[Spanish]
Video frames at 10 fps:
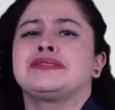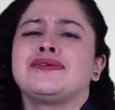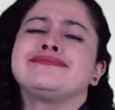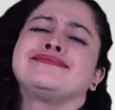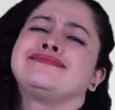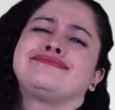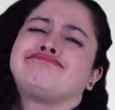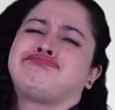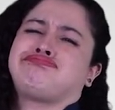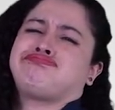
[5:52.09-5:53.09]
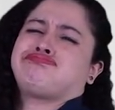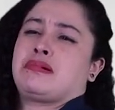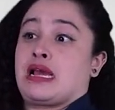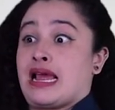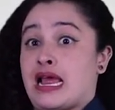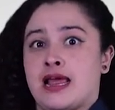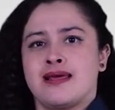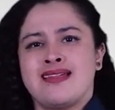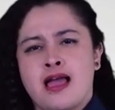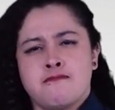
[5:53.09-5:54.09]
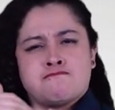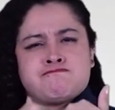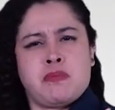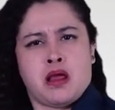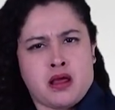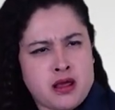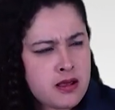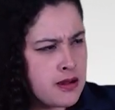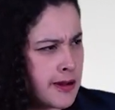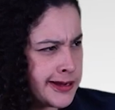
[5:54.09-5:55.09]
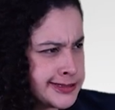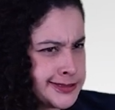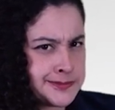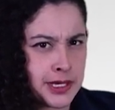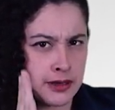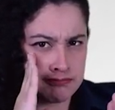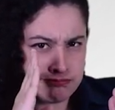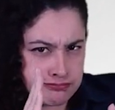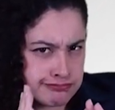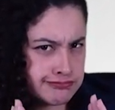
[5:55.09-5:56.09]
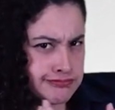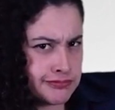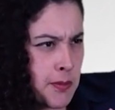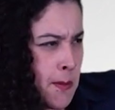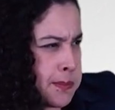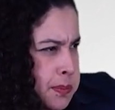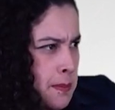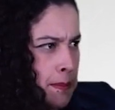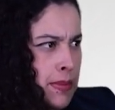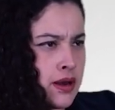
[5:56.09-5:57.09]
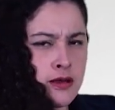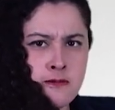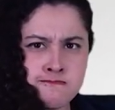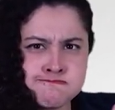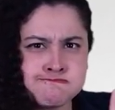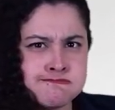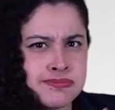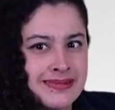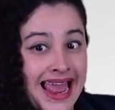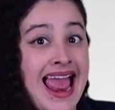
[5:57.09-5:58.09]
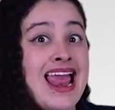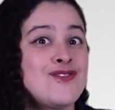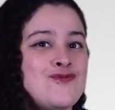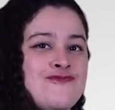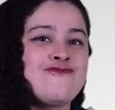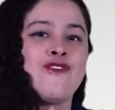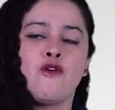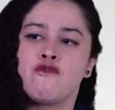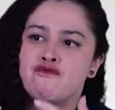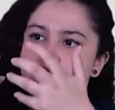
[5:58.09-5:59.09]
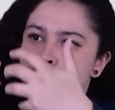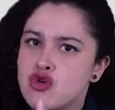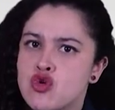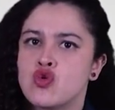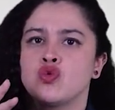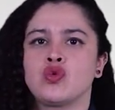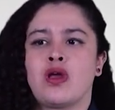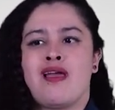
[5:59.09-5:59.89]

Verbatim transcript: tipo y nivel, desarrollar sus funciones, competencias, objetos sociales y en